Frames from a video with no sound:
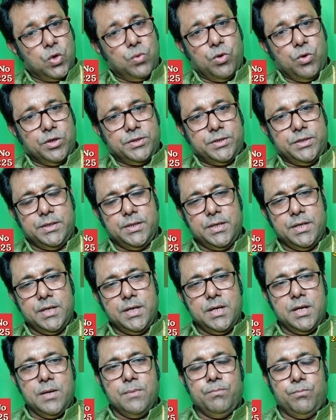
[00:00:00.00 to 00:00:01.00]
আর যদি
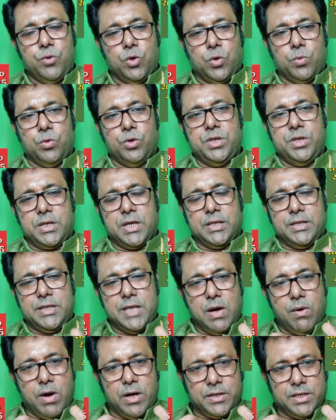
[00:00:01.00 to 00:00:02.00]

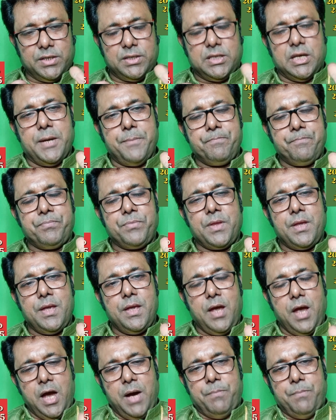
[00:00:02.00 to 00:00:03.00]
জানলা থাকেও
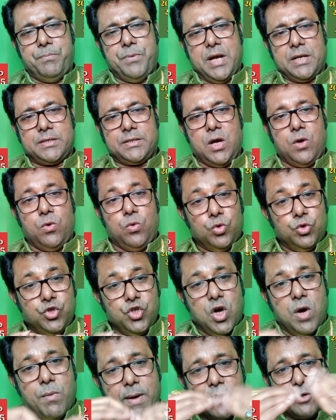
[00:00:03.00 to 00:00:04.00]
তাতেও বলছি
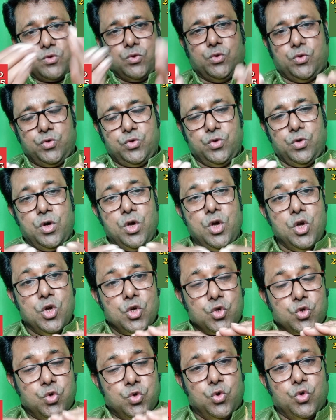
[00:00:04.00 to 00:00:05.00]
পূর্ব দিকের
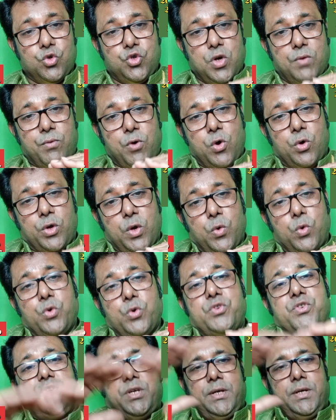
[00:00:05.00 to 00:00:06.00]
দেওয়ালটিতে
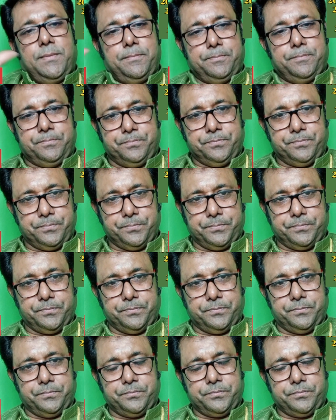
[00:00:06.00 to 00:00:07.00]
আপনি একটা
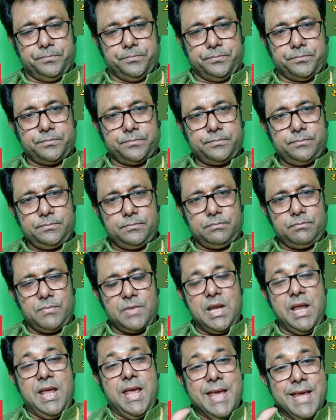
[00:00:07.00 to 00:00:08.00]
উদীয়মান সূর্য
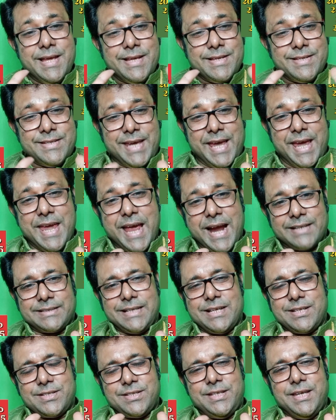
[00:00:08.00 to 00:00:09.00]
সূর্য ভোরে
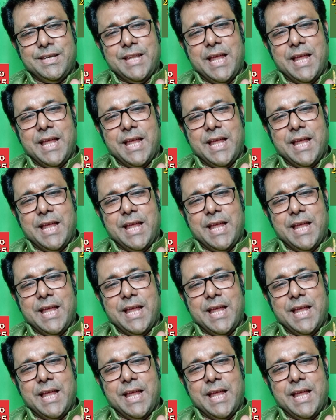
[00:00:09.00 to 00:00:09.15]
উঠছে